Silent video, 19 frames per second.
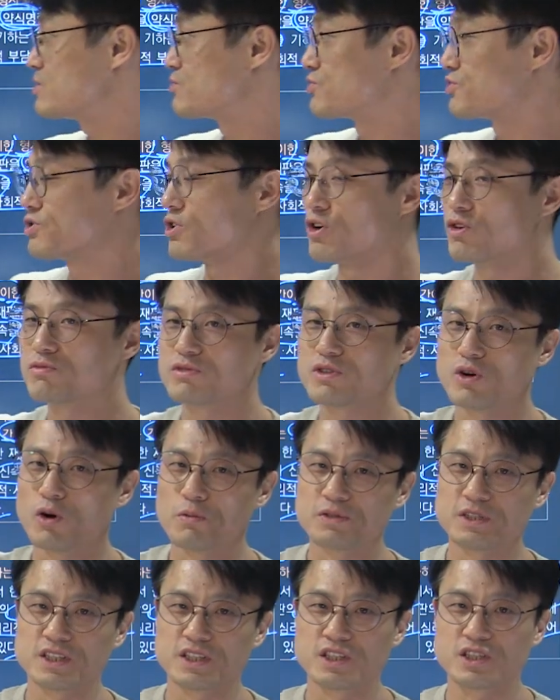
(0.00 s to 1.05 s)
좀 두려움
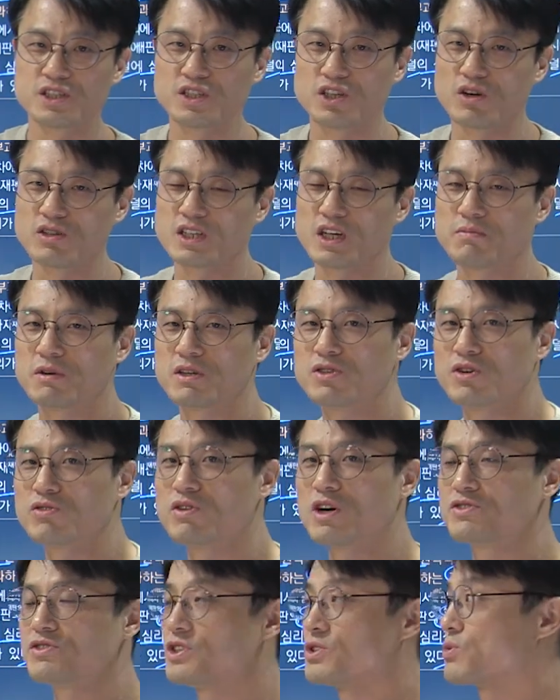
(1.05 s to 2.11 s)
없이 정치재판
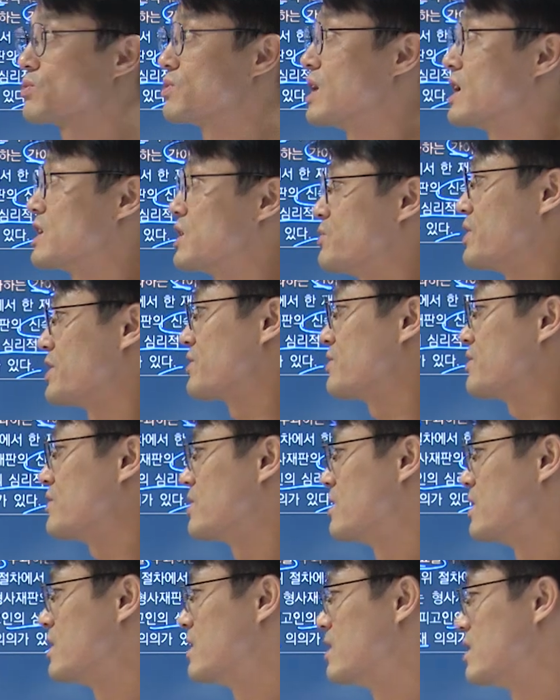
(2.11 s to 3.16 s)
청구할 수 있도록 하기
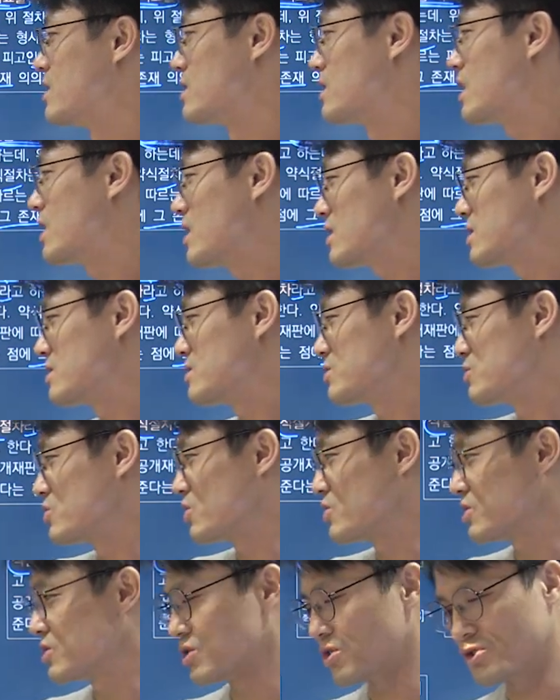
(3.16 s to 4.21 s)
위해서 아
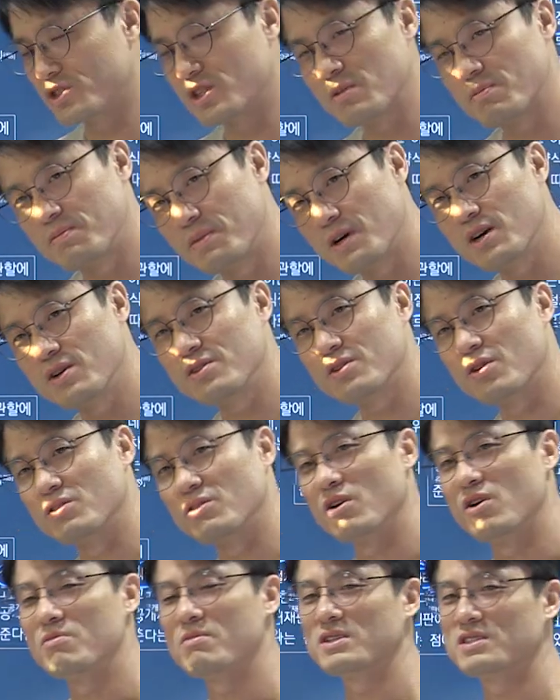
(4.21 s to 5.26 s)
전체 재판 어,
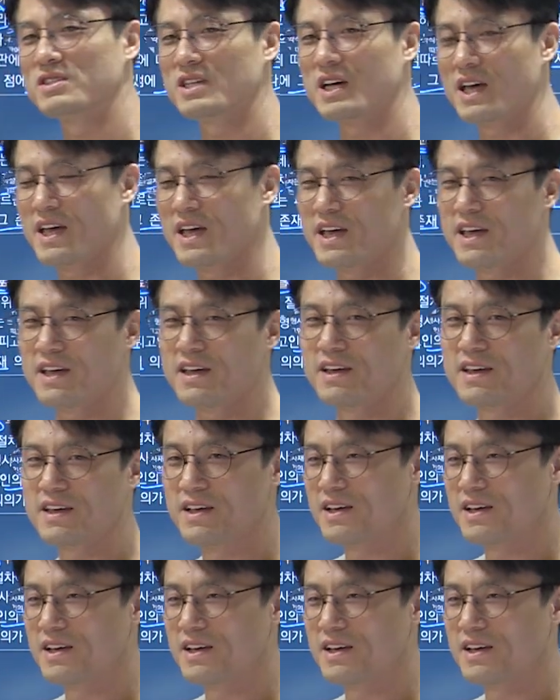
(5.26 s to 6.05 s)
얼마든지 해.